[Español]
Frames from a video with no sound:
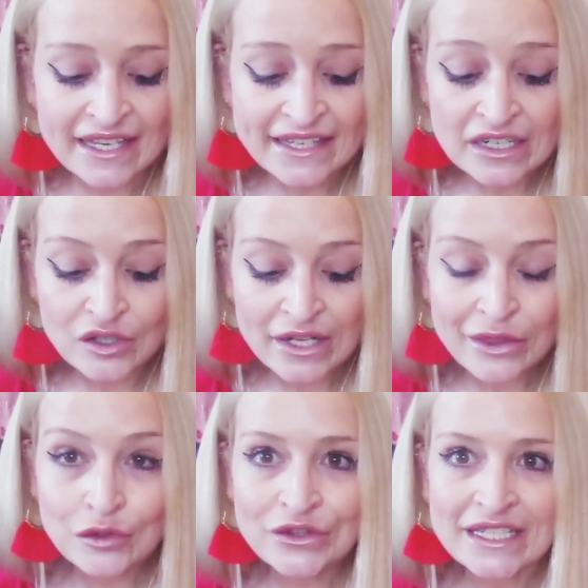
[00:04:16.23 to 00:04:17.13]
En el
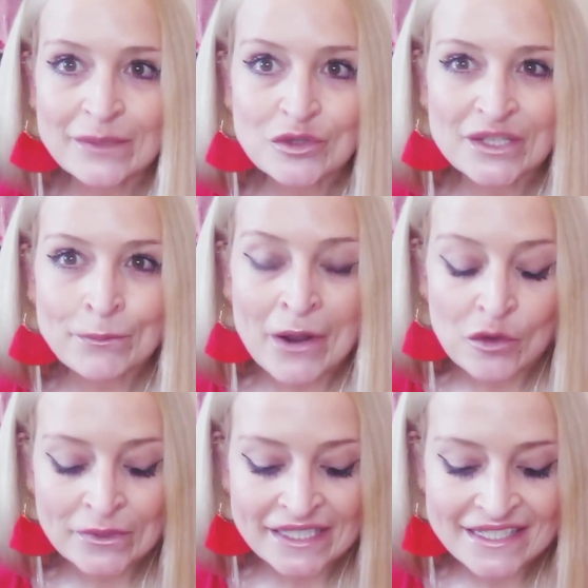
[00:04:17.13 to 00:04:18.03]
corazón tenemos
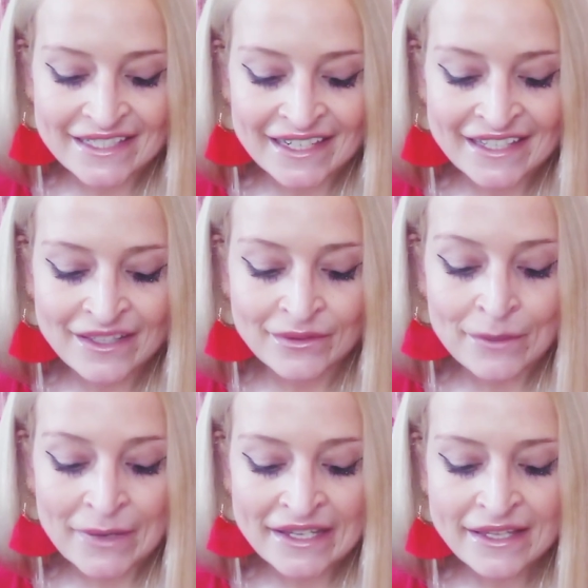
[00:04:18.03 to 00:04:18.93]
palomitas de,
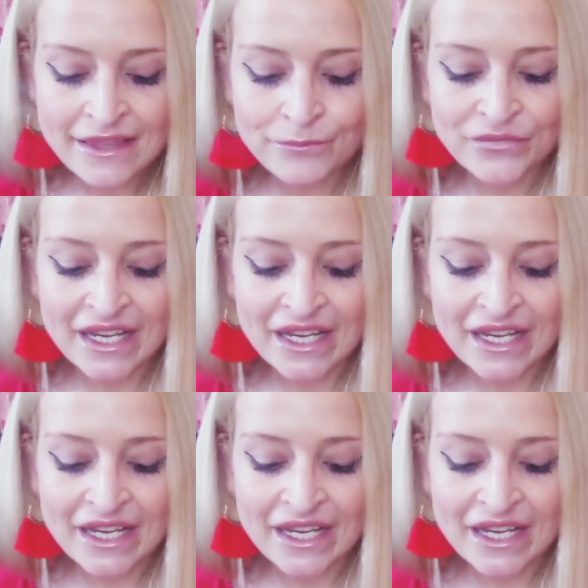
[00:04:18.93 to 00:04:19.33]
maíz,